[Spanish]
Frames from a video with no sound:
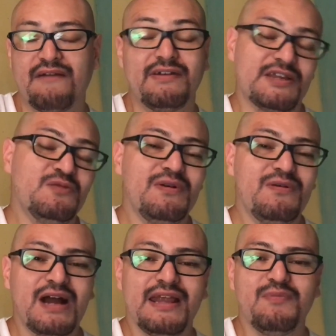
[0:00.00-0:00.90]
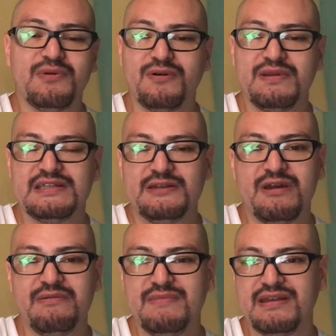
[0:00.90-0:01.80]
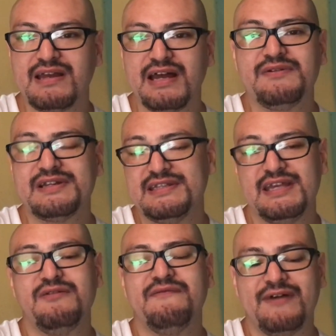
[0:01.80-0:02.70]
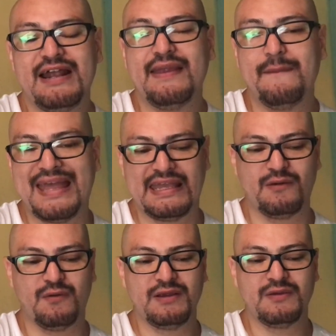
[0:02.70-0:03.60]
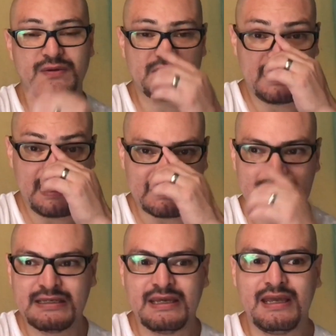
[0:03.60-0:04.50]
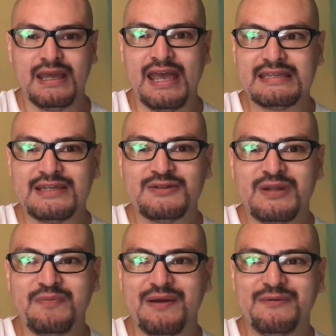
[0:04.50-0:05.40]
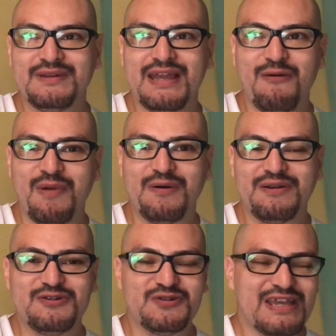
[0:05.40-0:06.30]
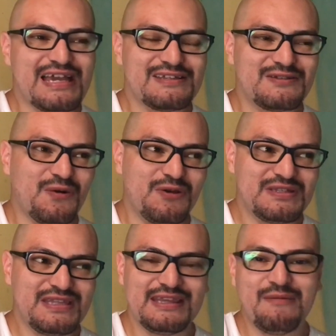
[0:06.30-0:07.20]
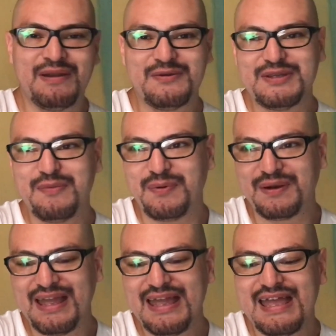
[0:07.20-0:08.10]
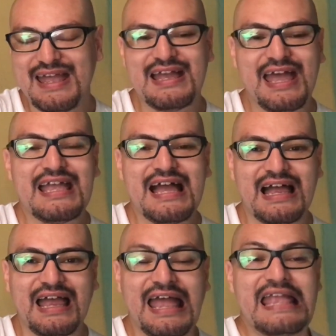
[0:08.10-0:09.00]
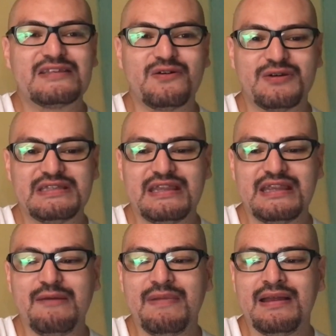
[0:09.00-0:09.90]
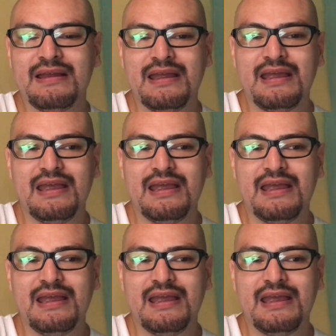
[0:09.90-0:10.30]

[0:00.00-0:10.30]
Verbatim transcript: afectación prolongada por COVID-19 en mexicanos residiendo fuera de México. Entonces, esta es una pregunta, o mejor dicho, ella escogió este tema, no sé por qué, e-, ella, ella escogió este tema